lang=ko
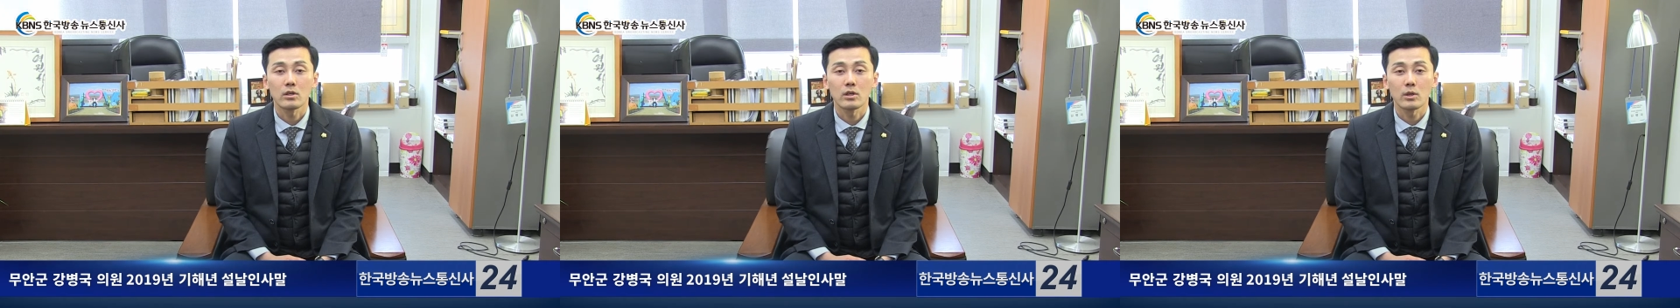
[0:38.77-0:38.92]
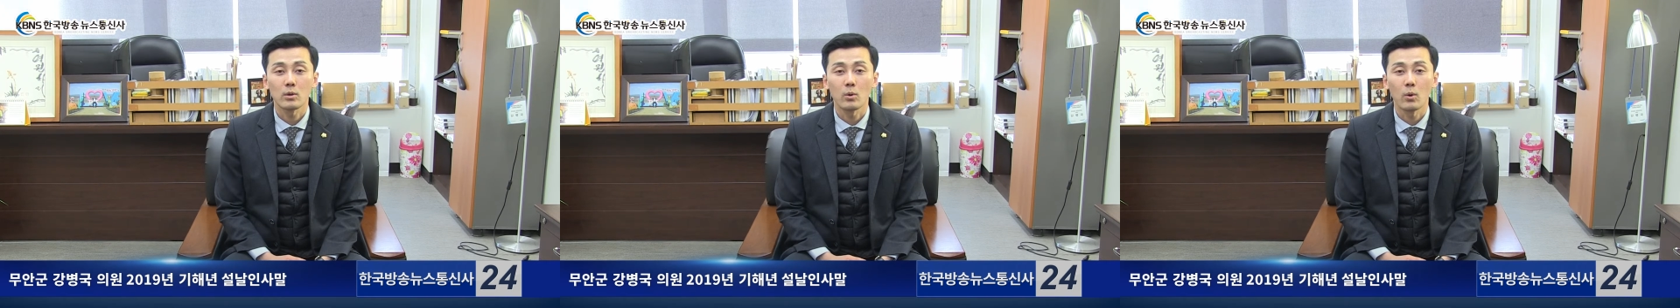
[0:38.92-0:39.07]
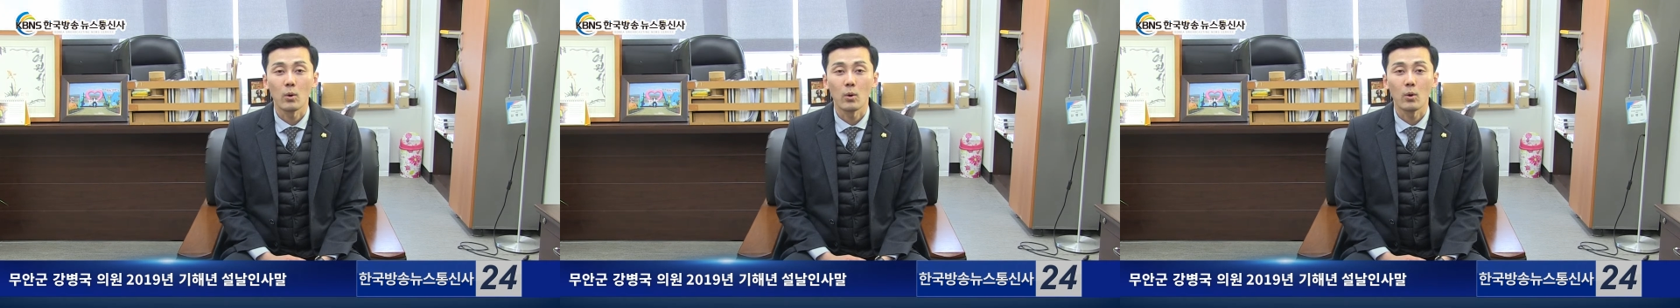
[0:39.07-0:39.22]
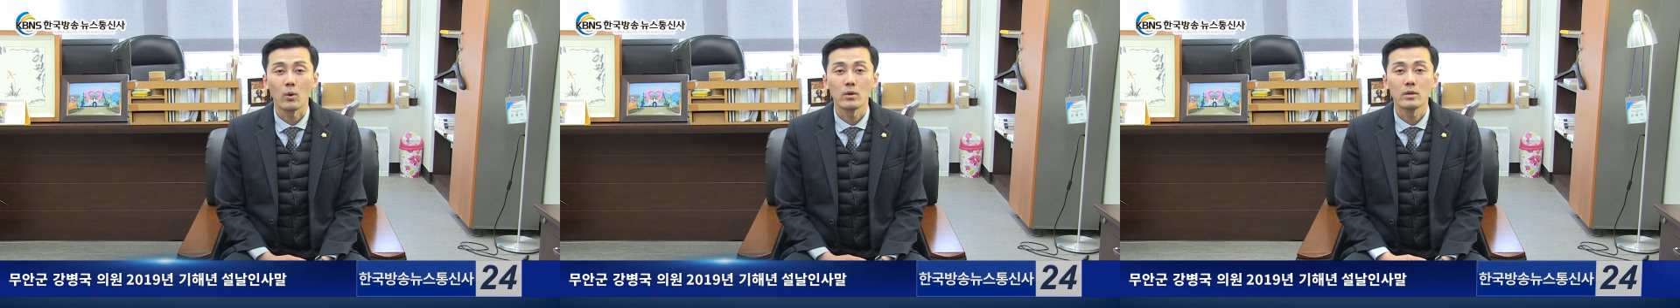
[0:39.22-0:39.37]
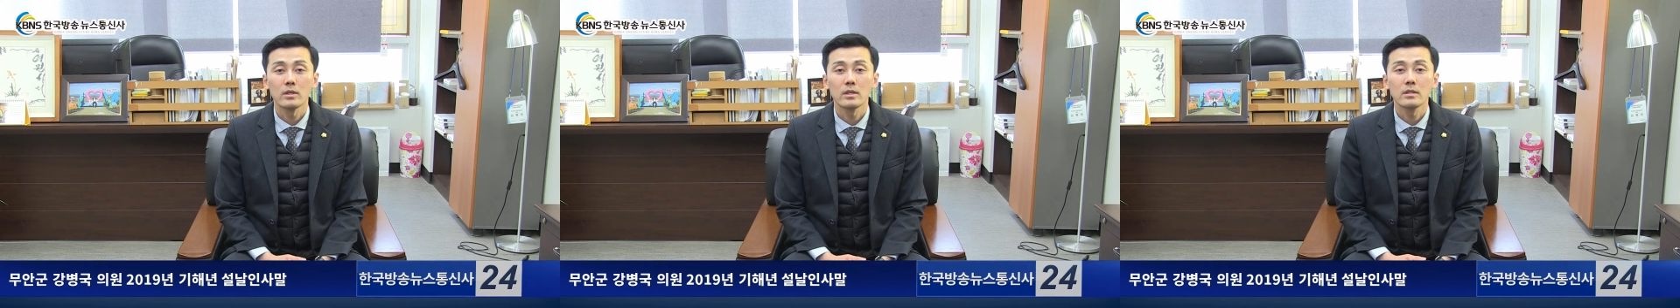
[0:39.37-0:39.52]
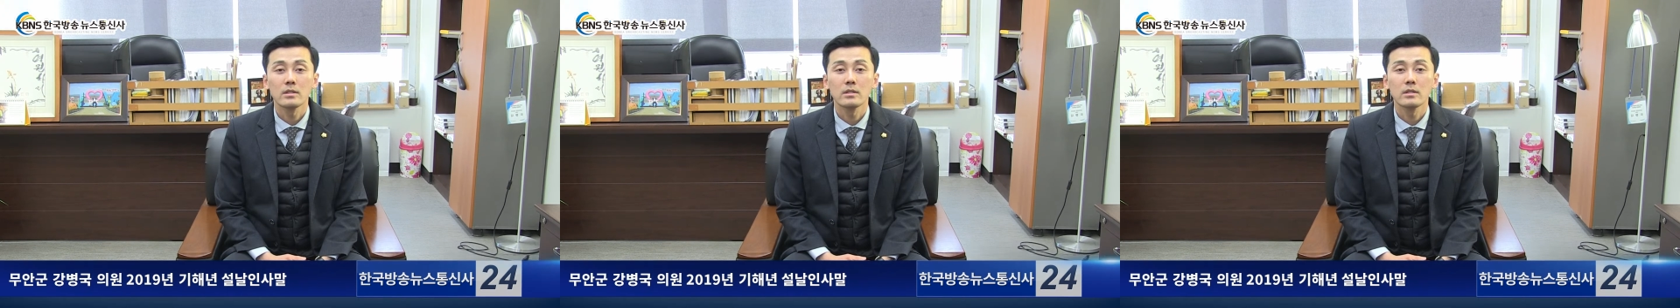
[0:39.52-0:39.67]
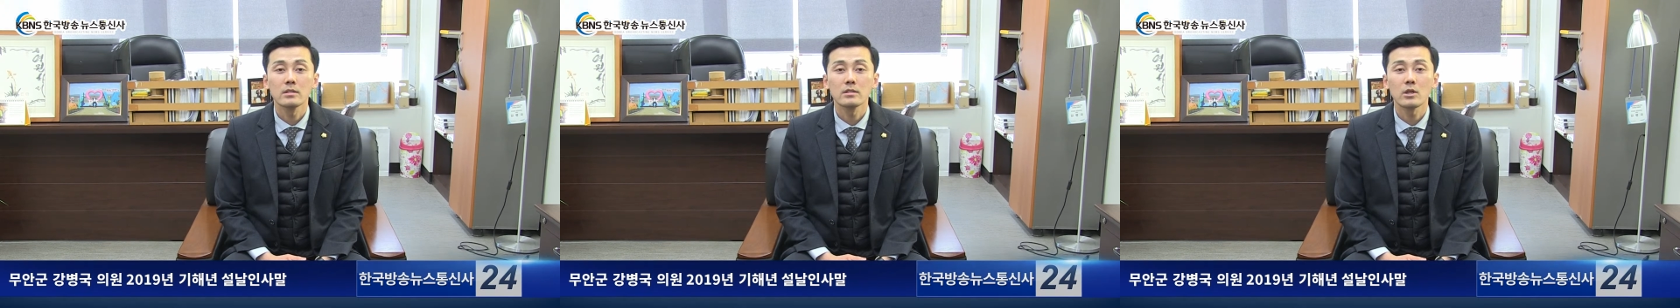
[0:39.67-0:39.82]
그리고
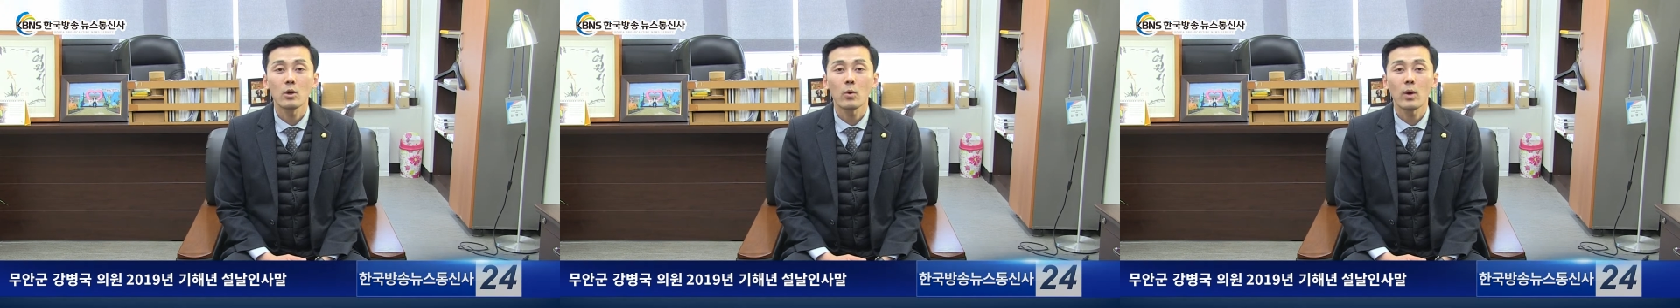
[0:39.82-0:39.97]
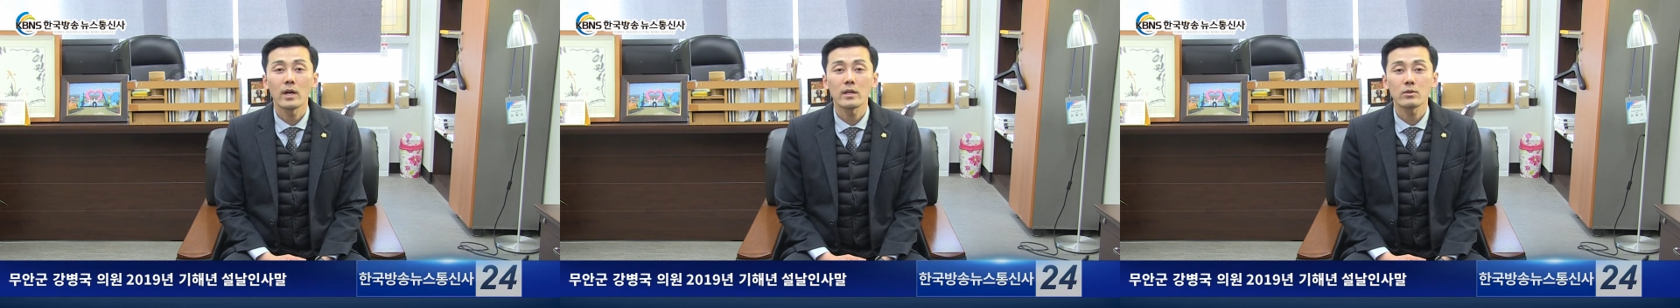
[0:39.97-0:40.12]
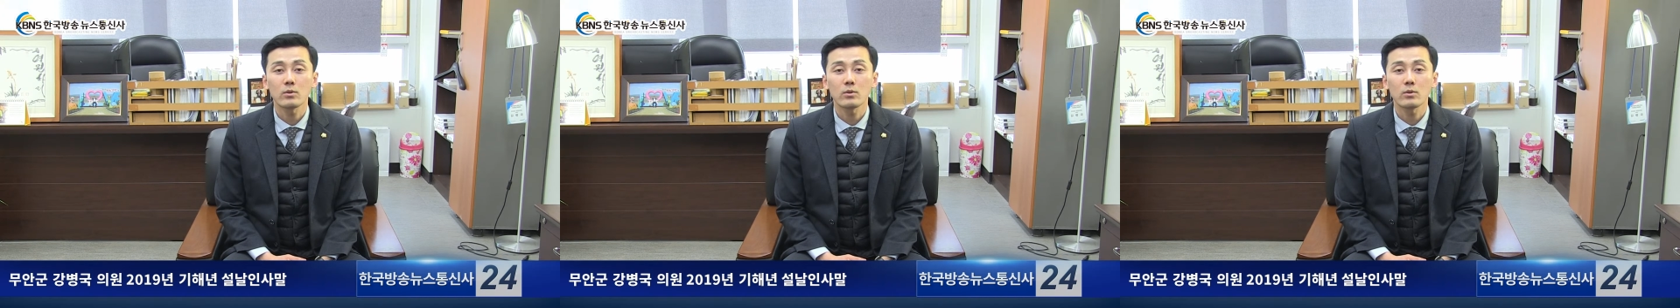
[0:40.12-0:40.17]
의정